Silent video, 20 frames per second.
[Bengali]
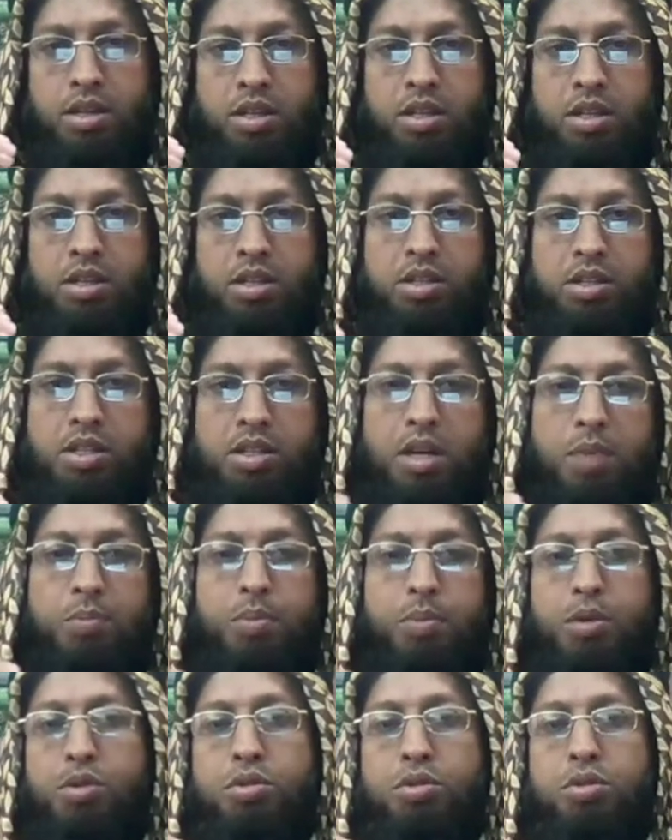
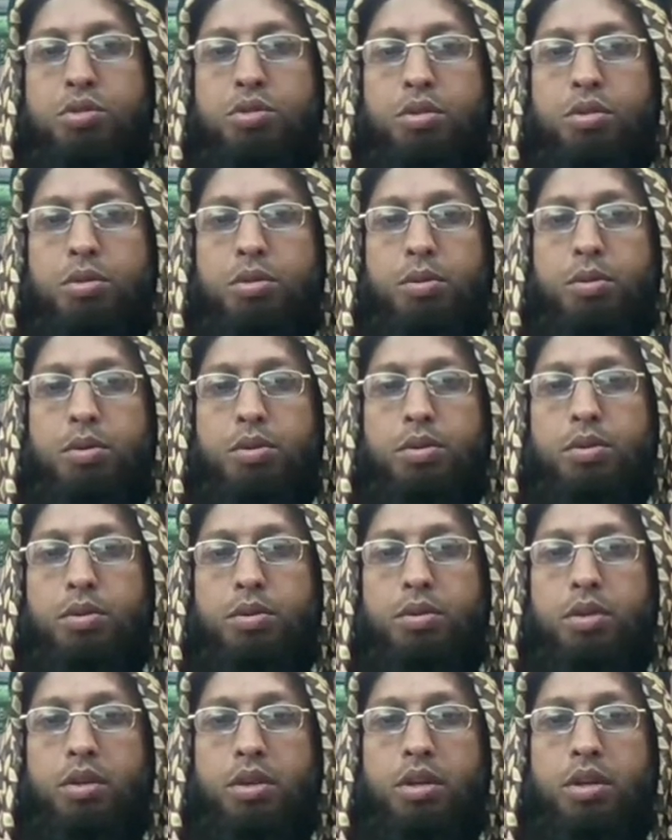সাব্যস্ত করব
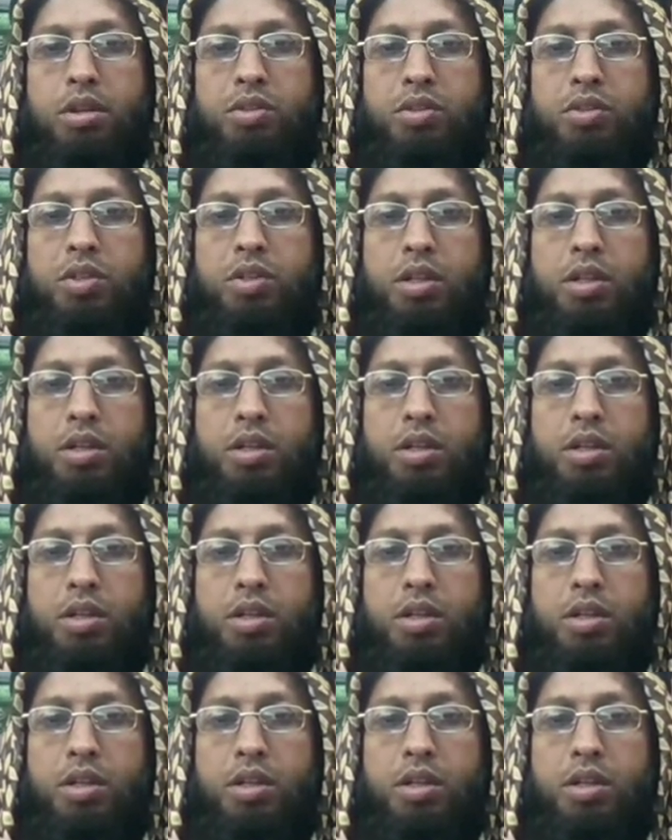যে